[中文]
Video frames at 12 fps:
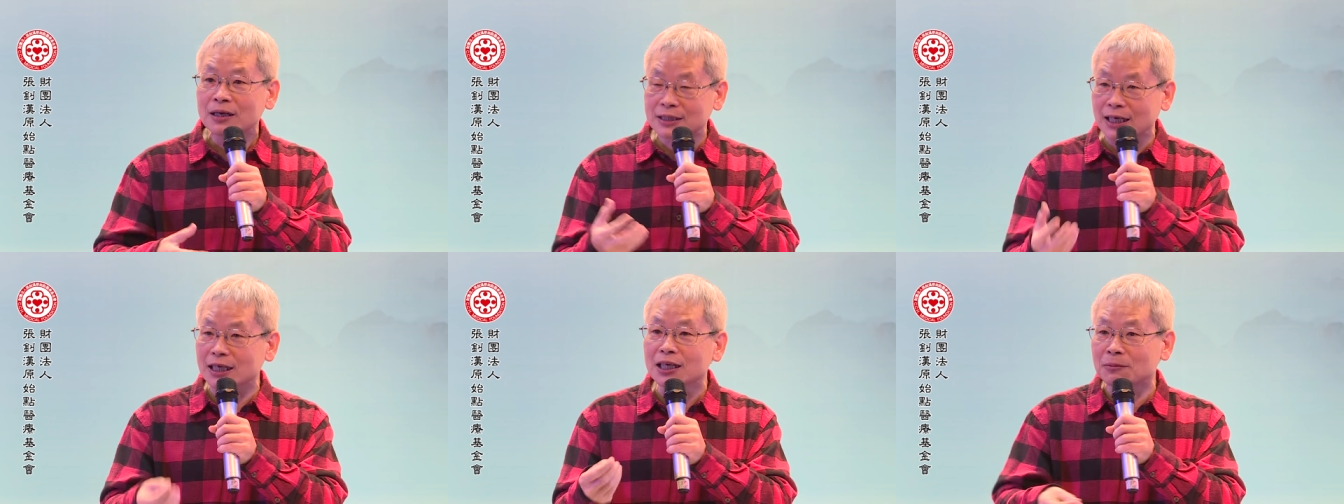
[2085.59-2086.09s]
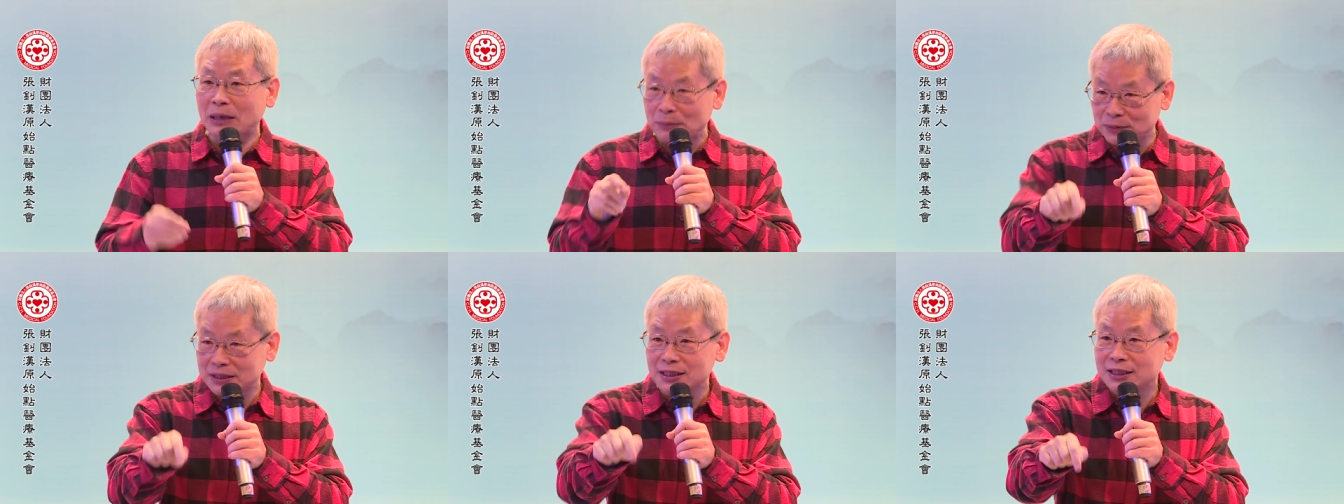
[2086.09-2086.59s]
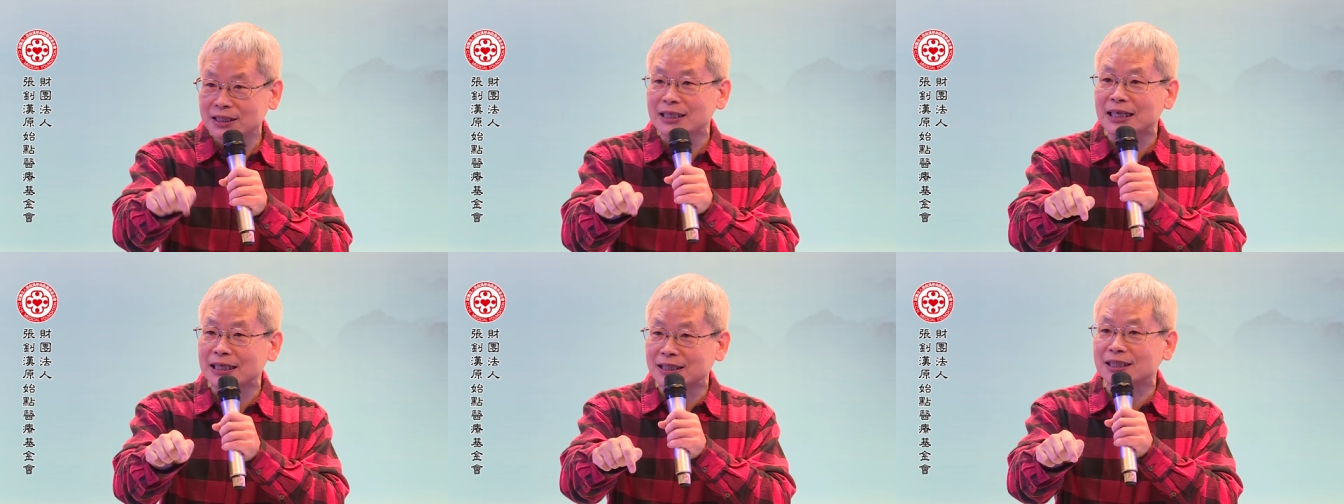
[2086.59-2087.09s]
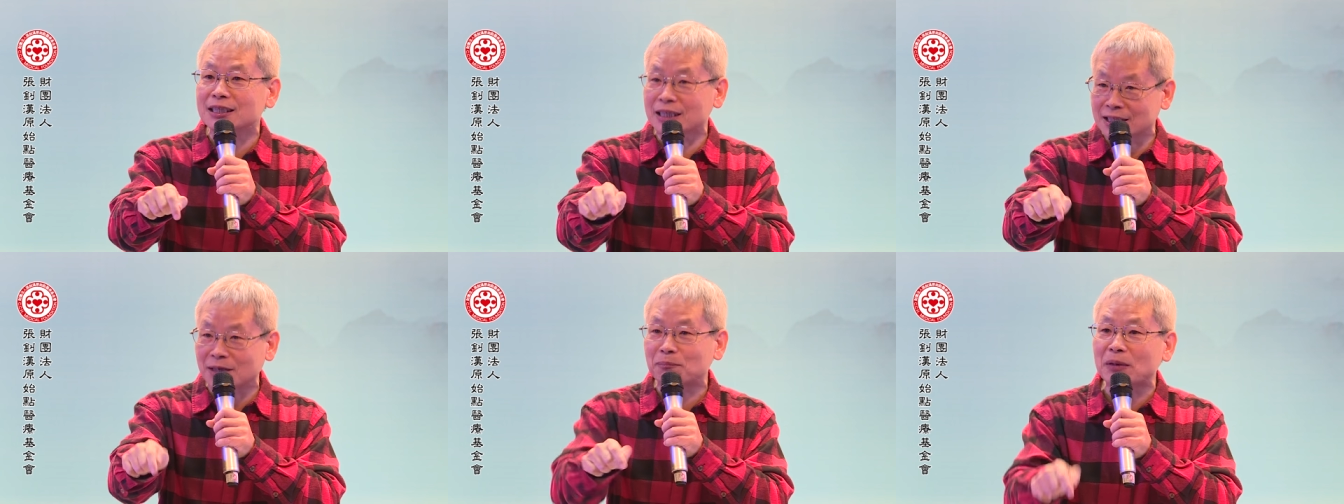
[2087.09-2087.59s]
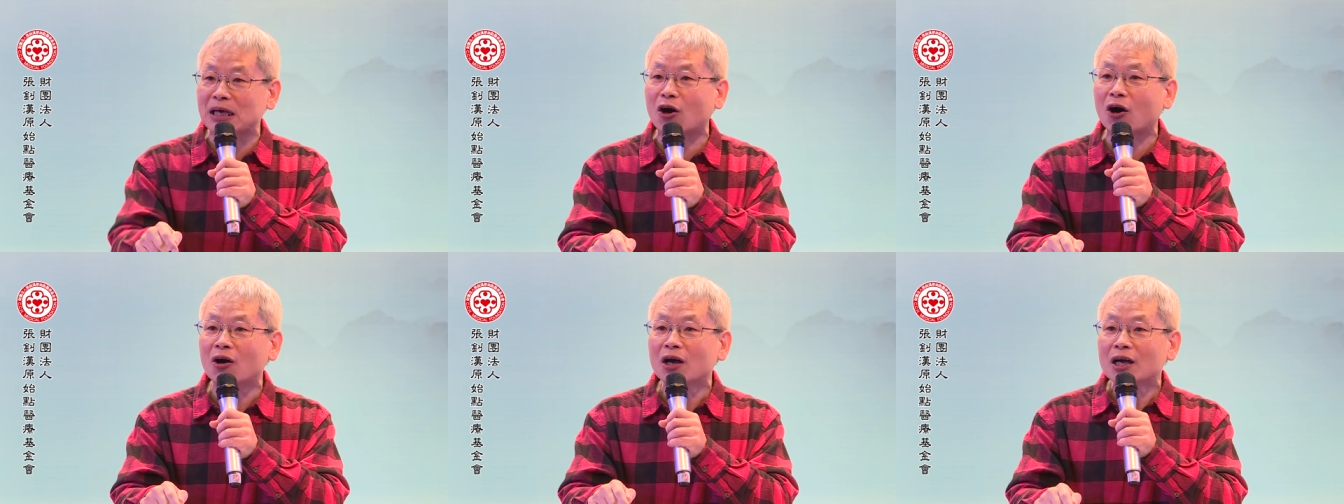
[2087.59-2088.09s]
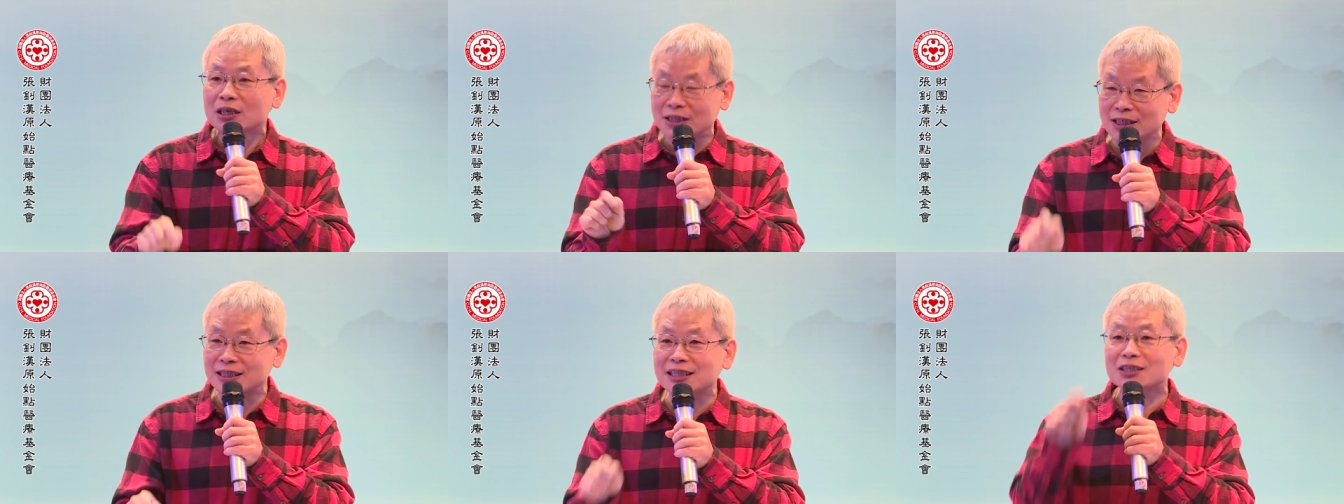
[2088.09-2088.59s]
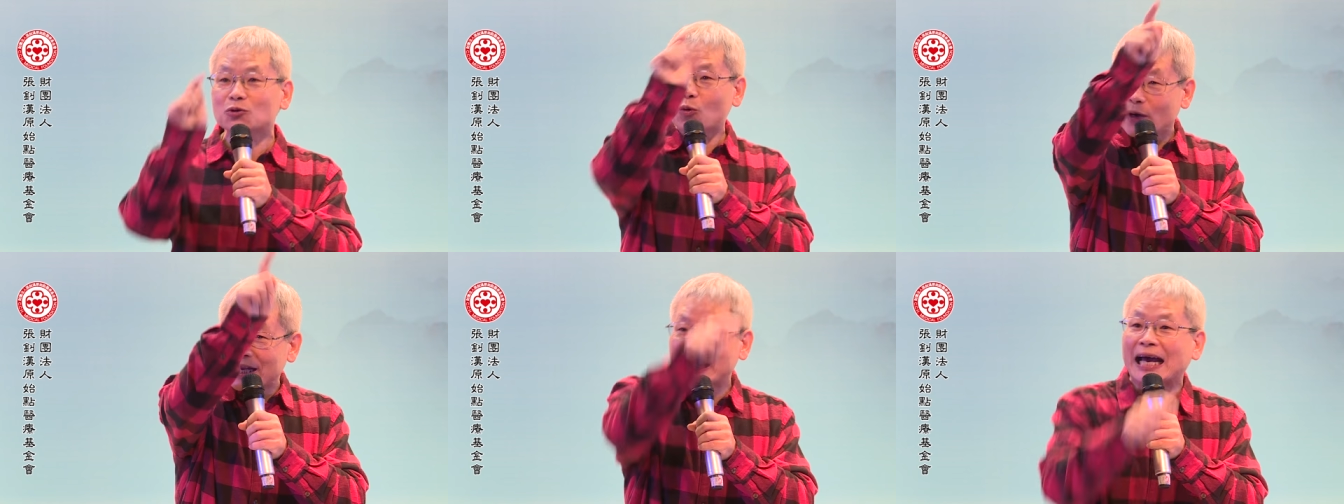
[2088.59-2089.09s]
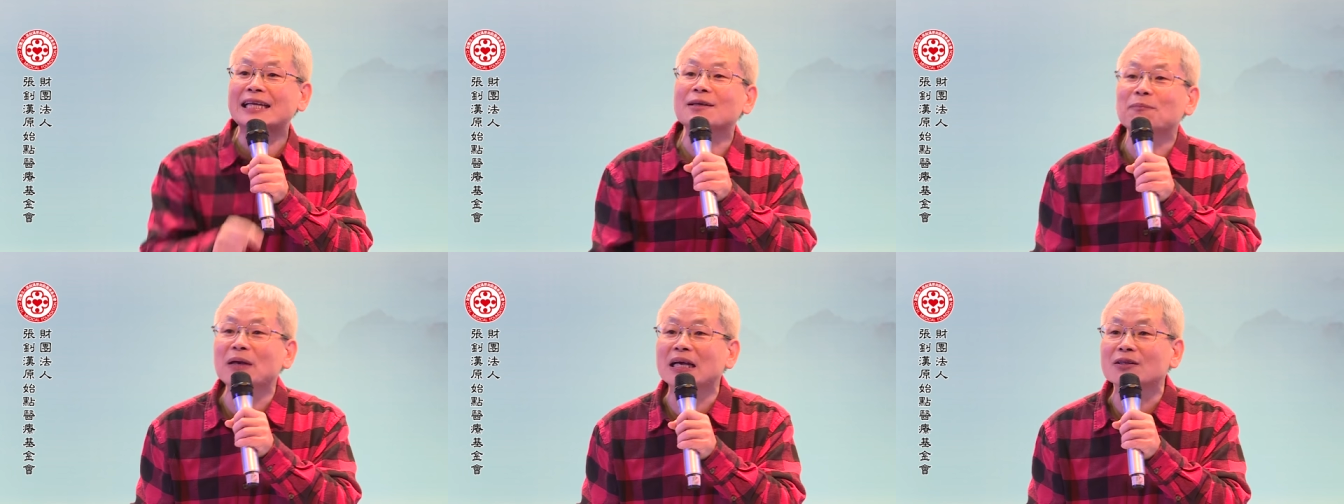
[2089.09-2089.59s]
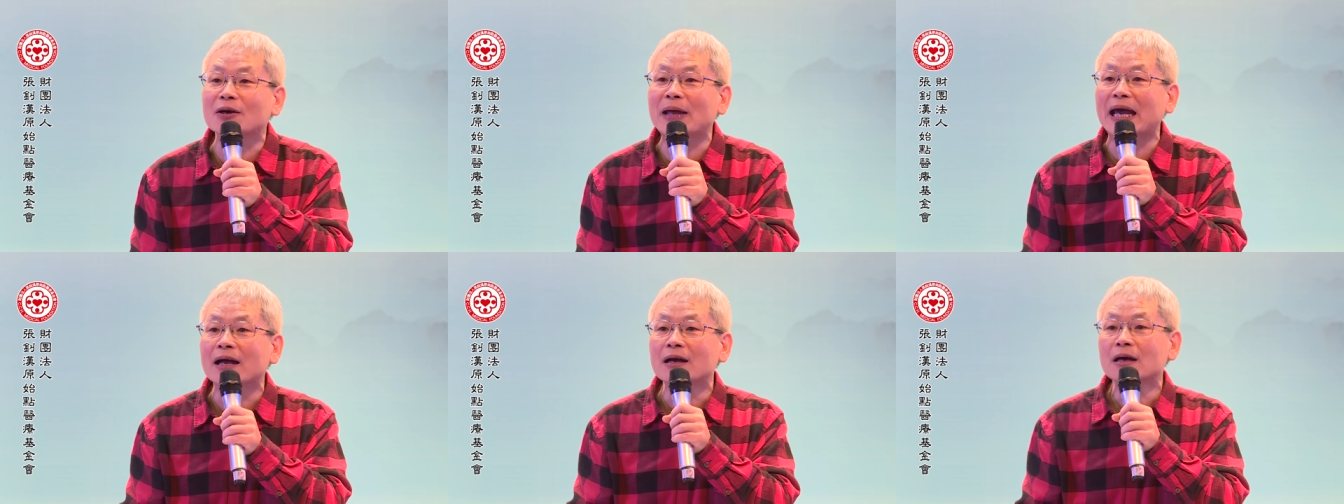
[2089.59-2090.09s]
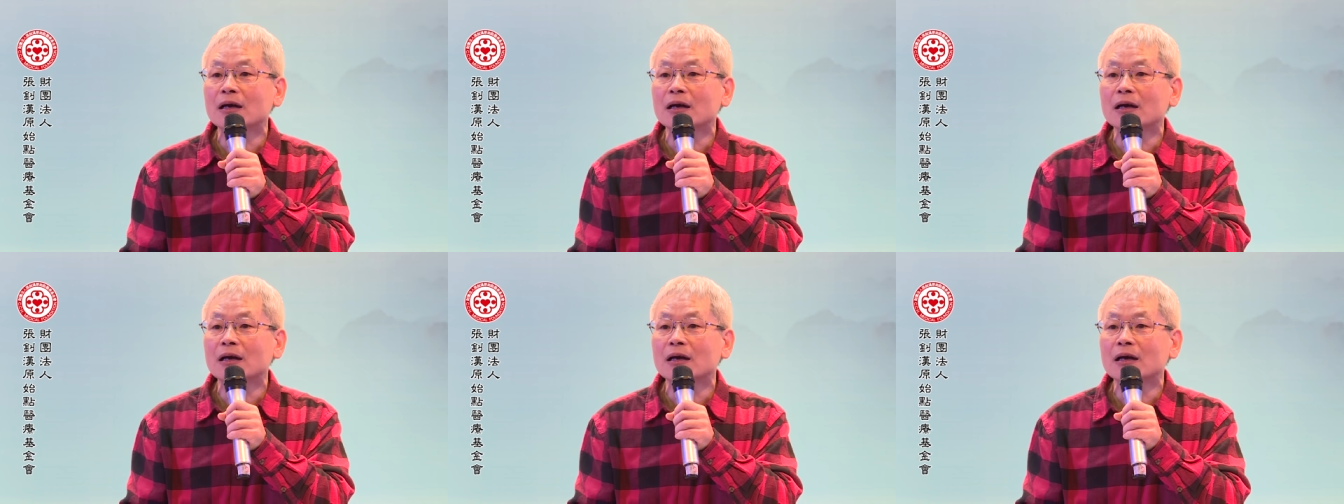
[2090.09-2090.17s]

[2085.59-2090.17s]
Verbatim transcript: 这个疫苗不是现在治你的病哦，是治未来的病，对不对？